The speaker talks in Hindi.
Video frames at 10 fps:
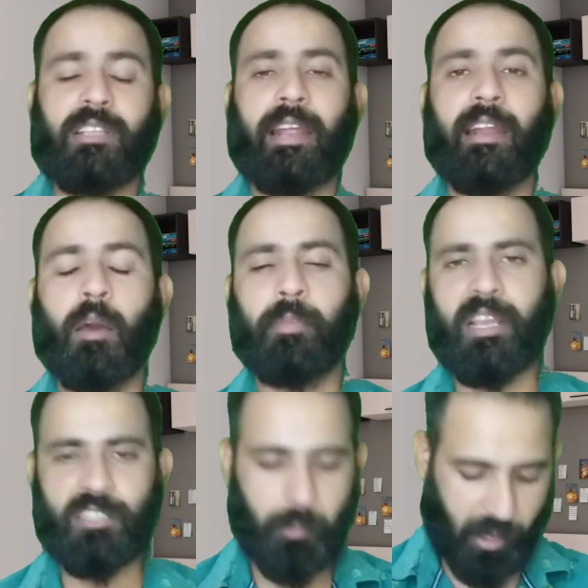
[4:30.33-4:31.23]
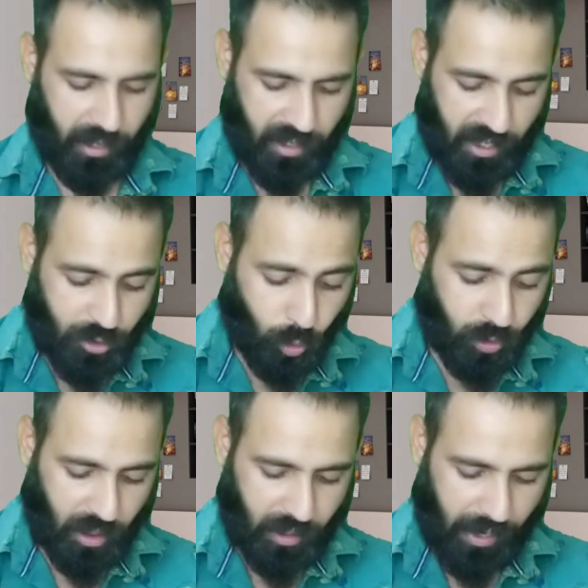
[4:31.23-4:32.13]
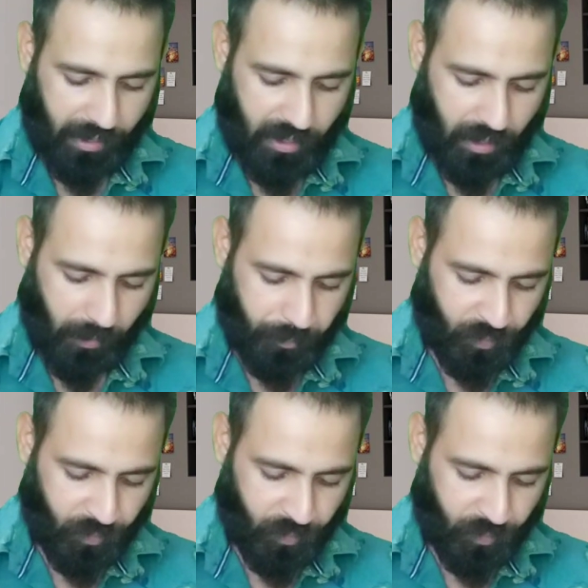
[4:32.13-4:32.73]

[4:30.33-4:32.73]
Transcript: सेकंड हम कैसे भरें ये जो दिख रहा है ना ये